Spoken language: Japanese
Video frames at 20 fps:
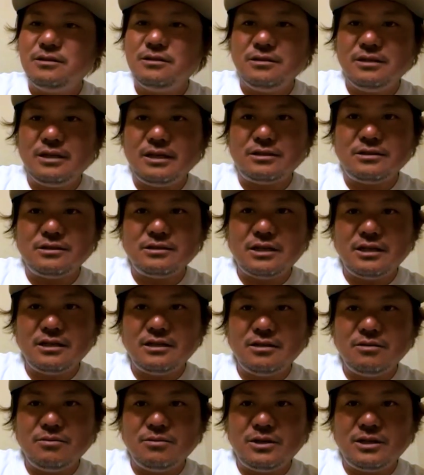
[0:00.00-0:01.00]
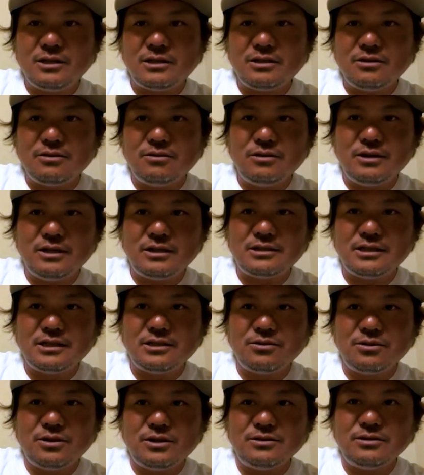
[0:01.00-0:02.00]
ね、掴んでもらった方が
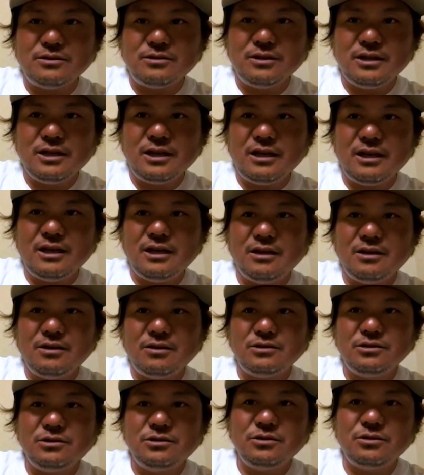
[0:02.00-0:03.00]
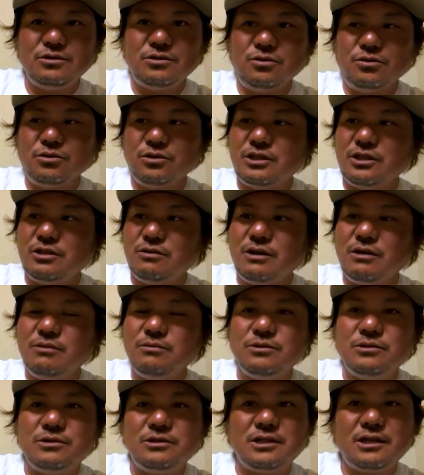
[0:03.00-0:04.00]
誘えるので、ちょっと大きいワンを
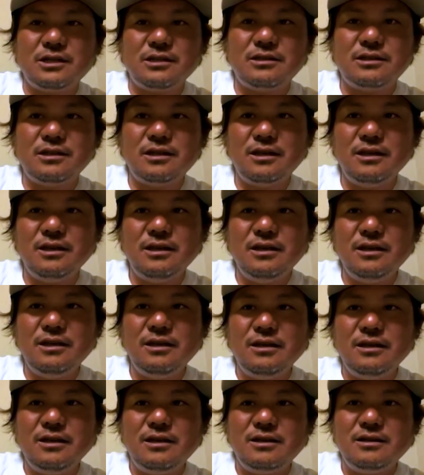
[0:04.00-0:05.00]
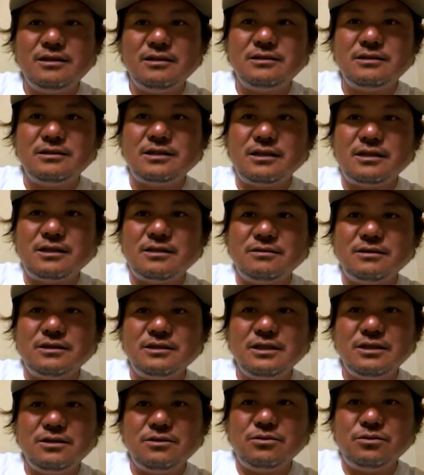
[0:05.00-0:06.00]
使って、使ってるんで
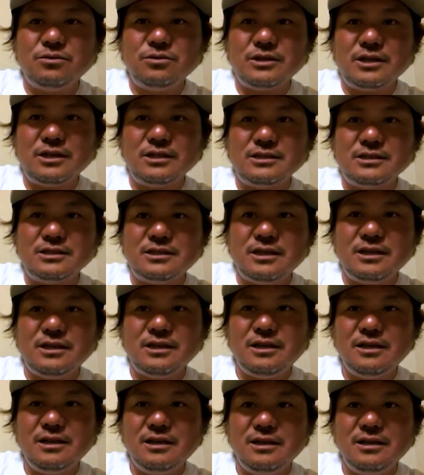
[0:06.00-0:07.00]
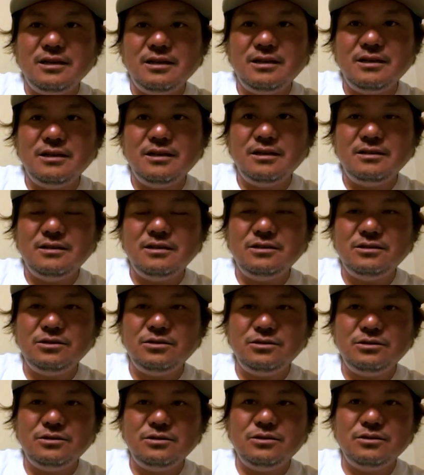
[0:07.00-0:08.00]
すね。こういう感じででそう
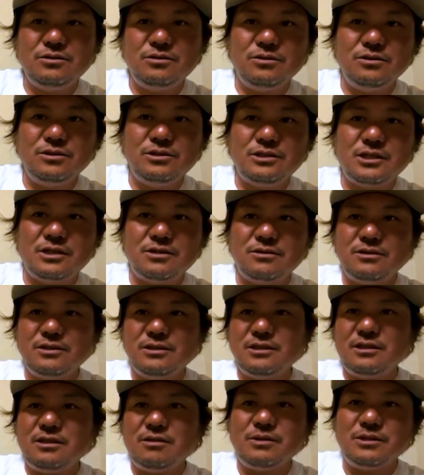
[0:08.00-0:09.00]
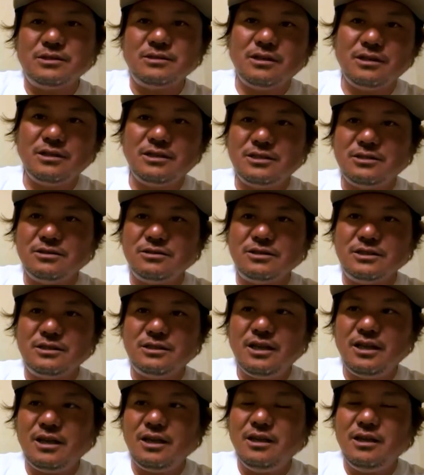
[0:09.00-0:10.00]
すると、この近くに出たバスが気づい
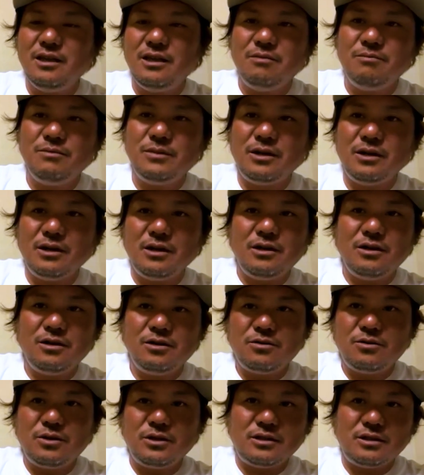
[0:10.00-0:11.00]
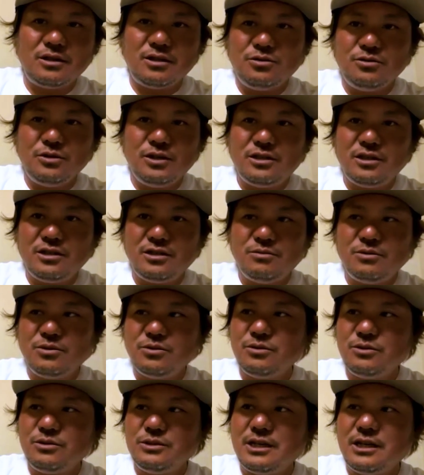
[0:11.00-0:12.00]
て、まあ、こうやってね、揺れてるもの
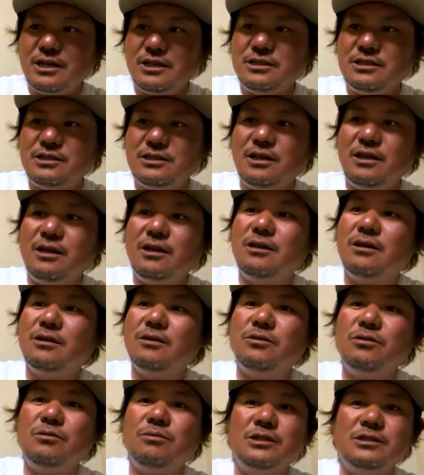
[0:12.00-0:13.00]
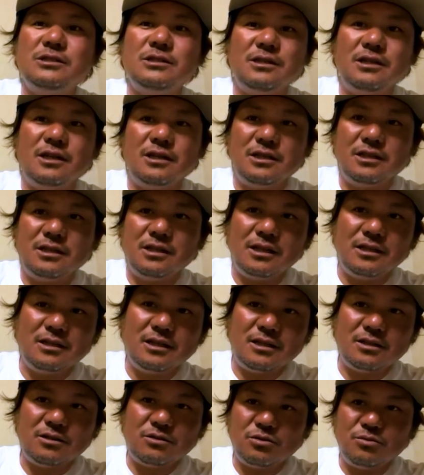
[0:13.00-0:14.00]
に対して、こうバスがなんだなん
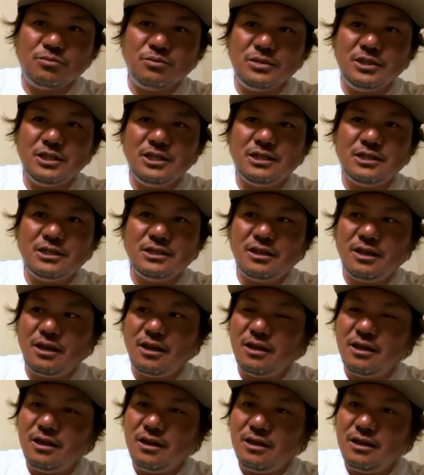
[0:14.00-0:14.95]
だってこう見に来て、